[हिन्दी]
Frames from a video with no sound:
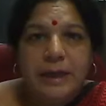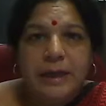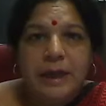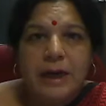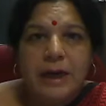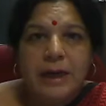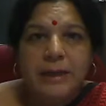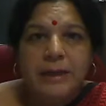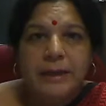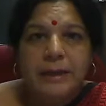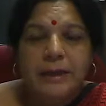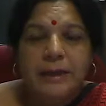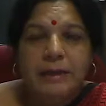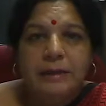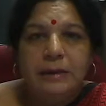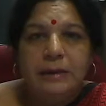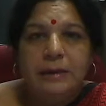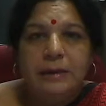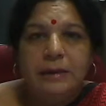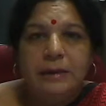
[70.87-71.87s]
यह कहानी
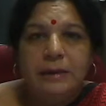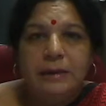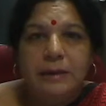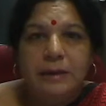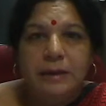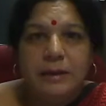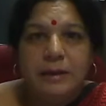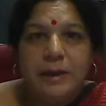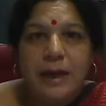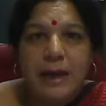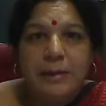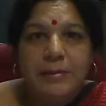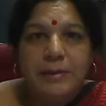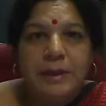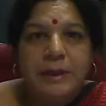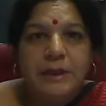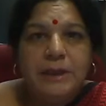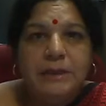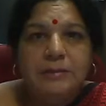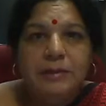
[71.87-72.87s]

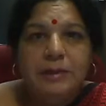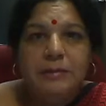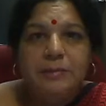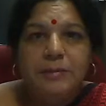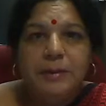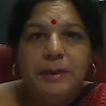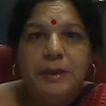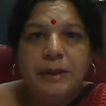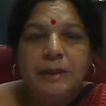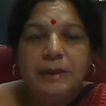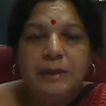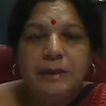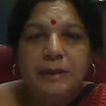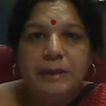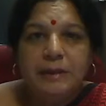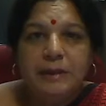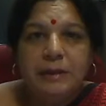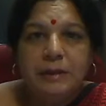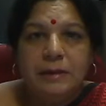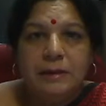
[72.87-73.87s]
ग्रामीण जीवन पर
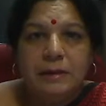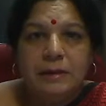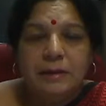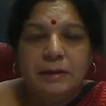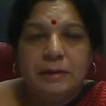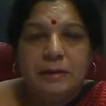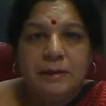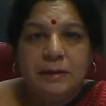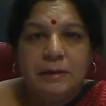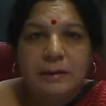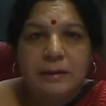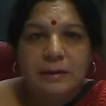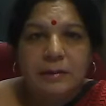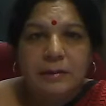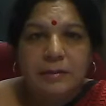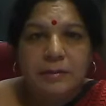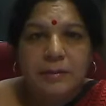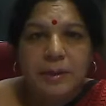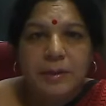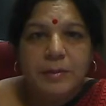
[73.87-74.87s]

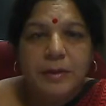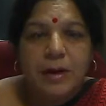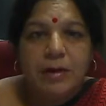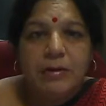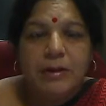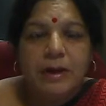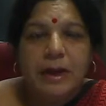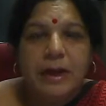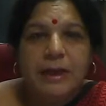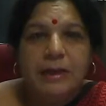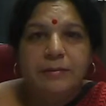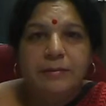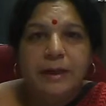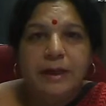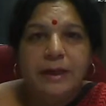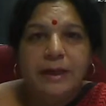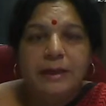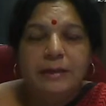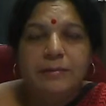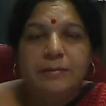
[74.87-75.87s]
प्रभाव डालने
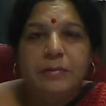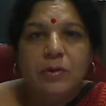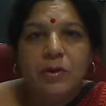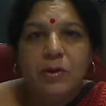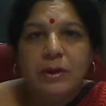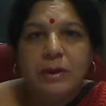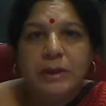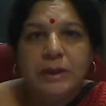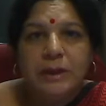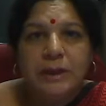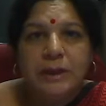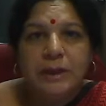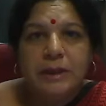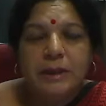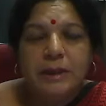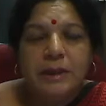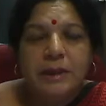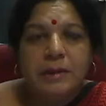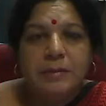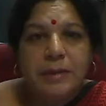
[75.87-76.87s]
वाली बहुत ही
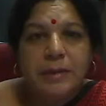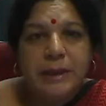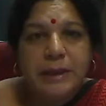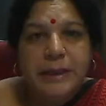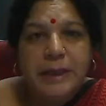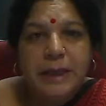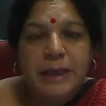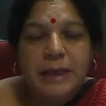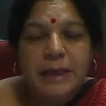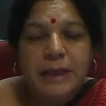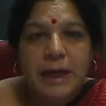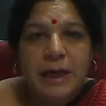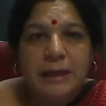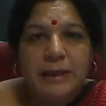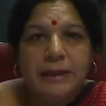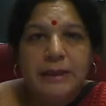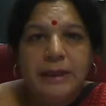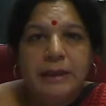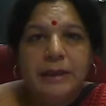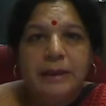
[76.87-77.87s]
बढ़िया
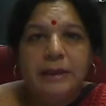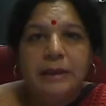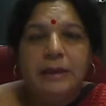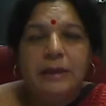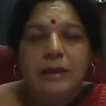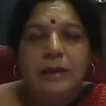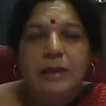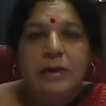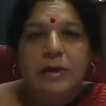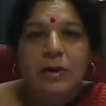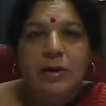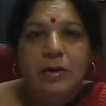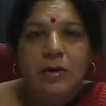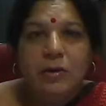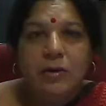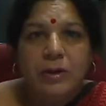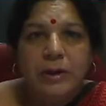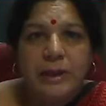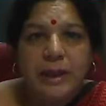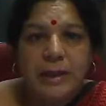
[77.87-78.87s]
कहानी है
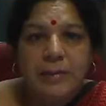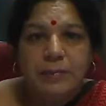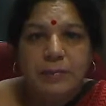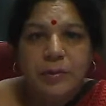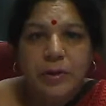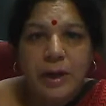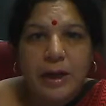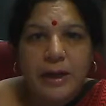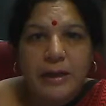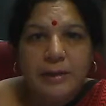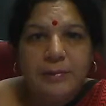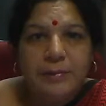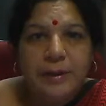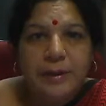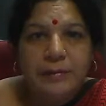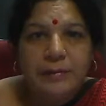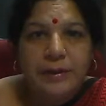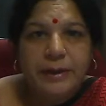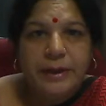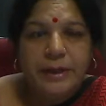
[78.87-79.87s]
और यह पुराने
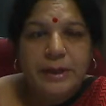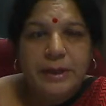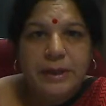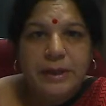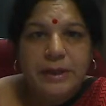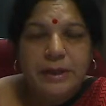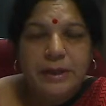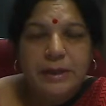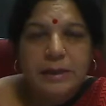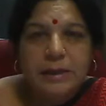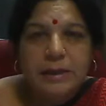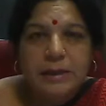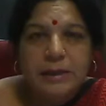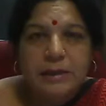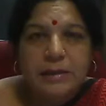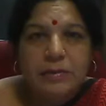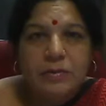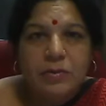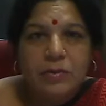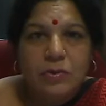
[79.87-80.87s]
परिवेश
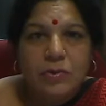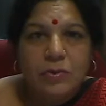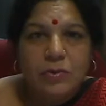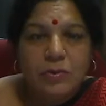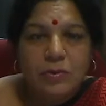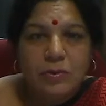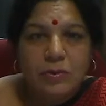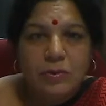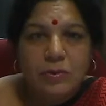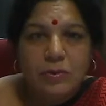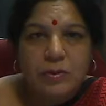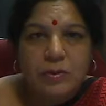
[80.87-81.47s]
को